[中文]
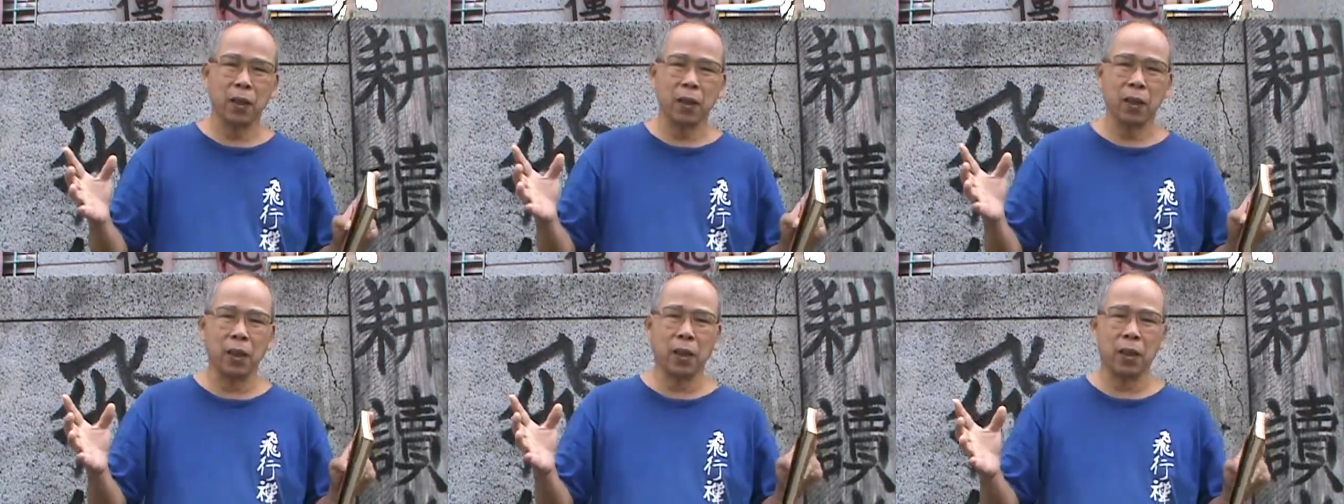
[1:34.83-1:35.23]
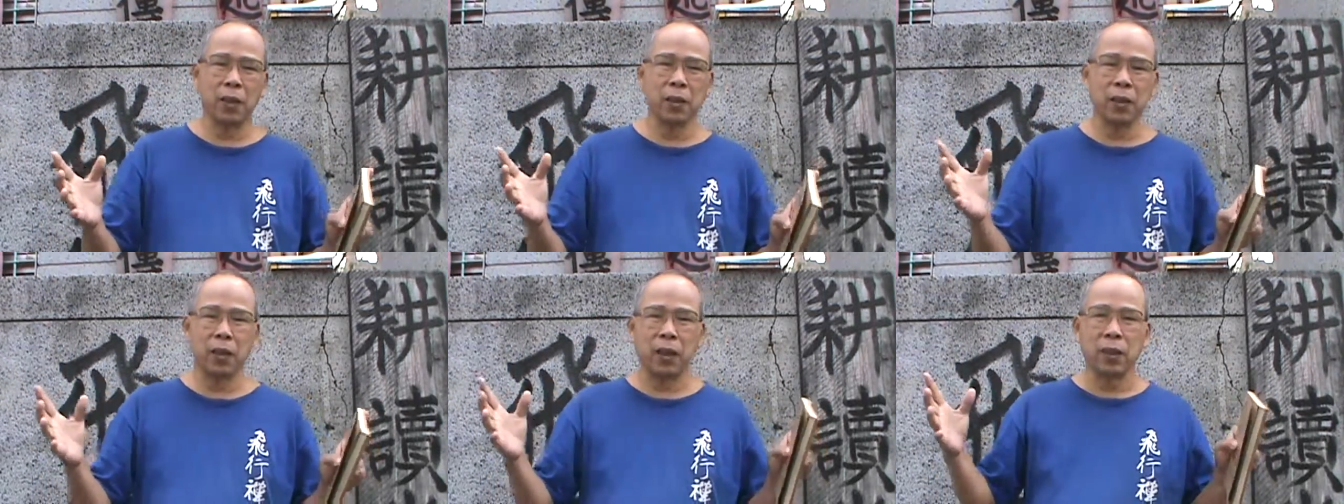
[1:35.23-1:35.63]
呃，
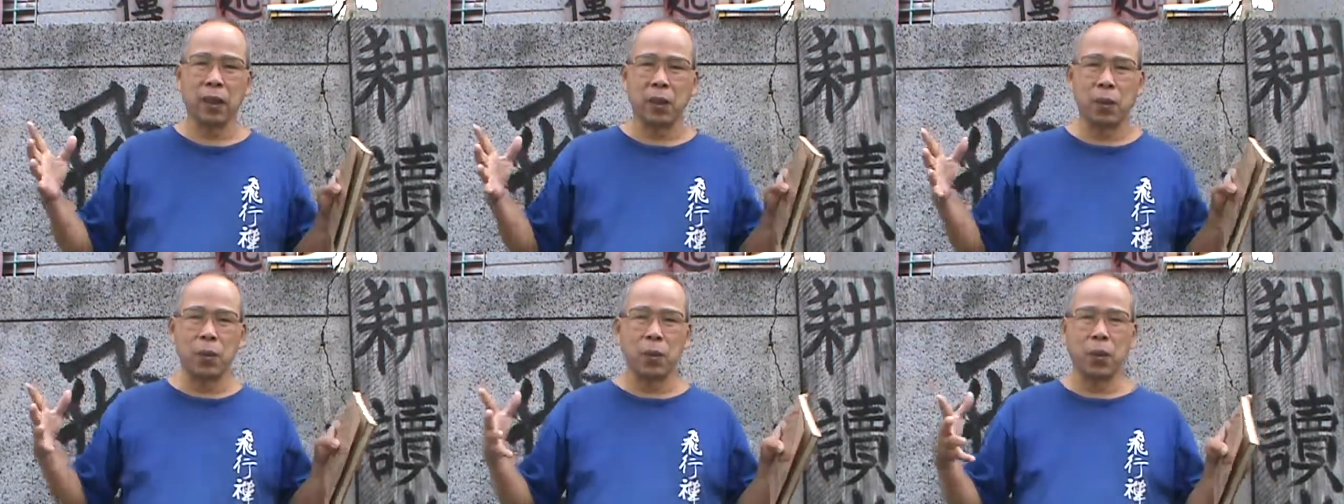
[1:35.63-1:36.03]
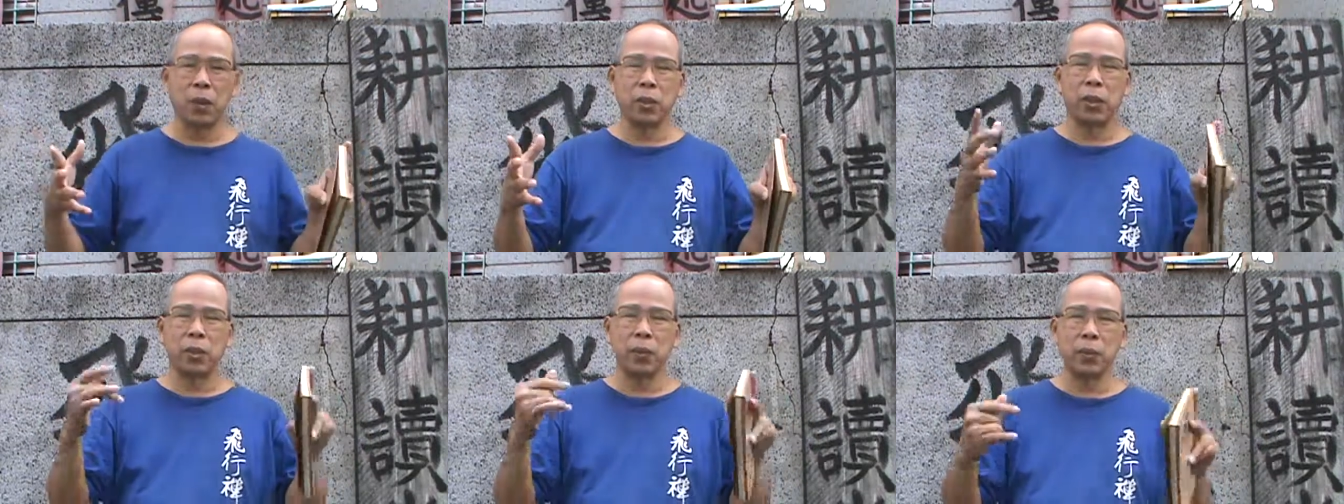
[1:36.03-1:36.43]
港台文
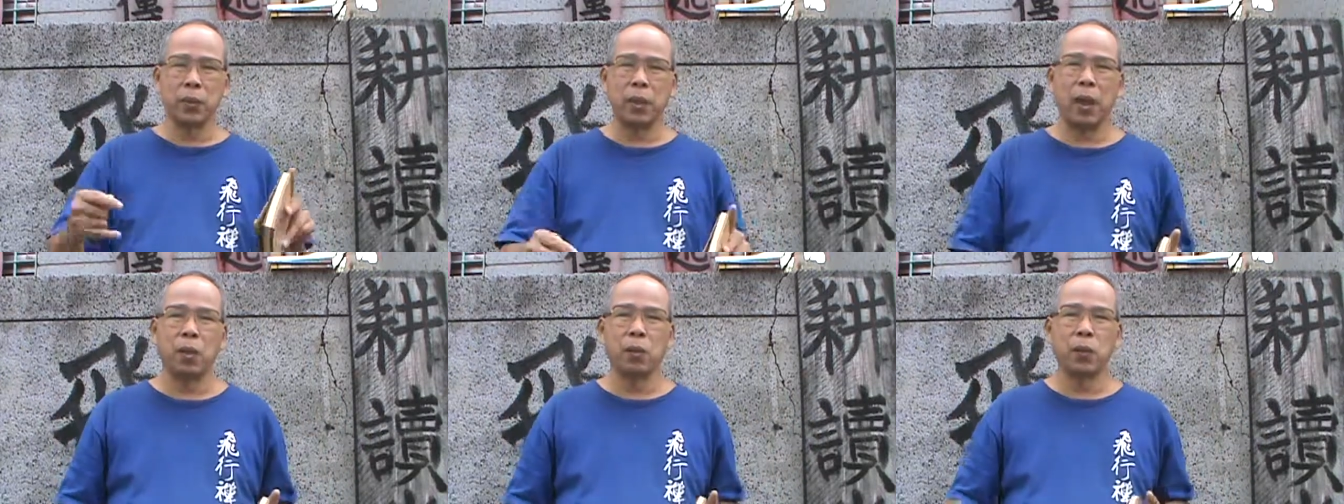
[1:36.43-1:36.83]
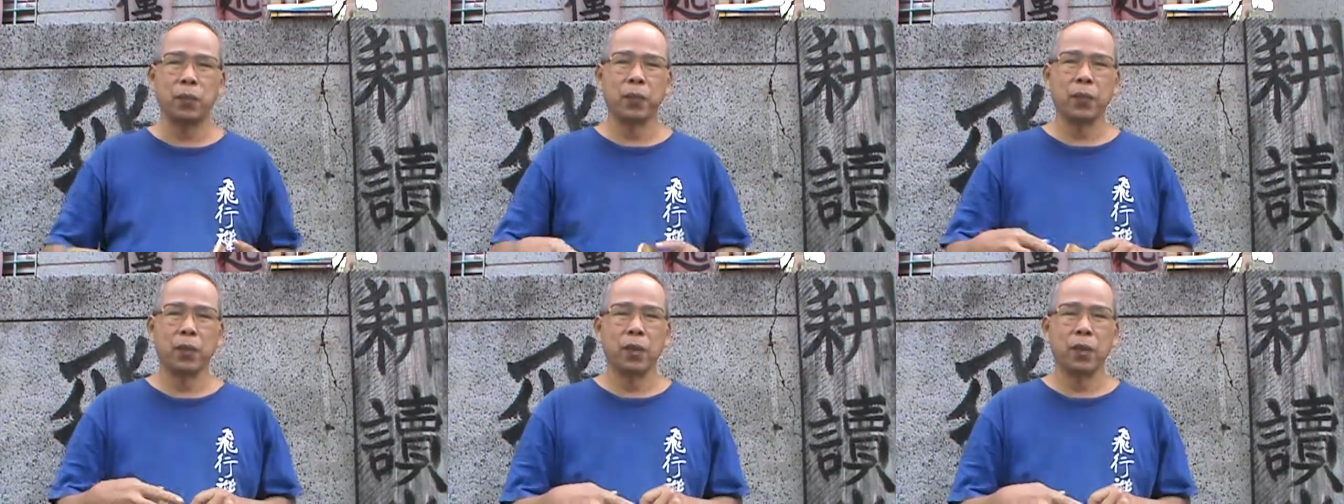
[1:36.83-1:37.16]
化进入大陆，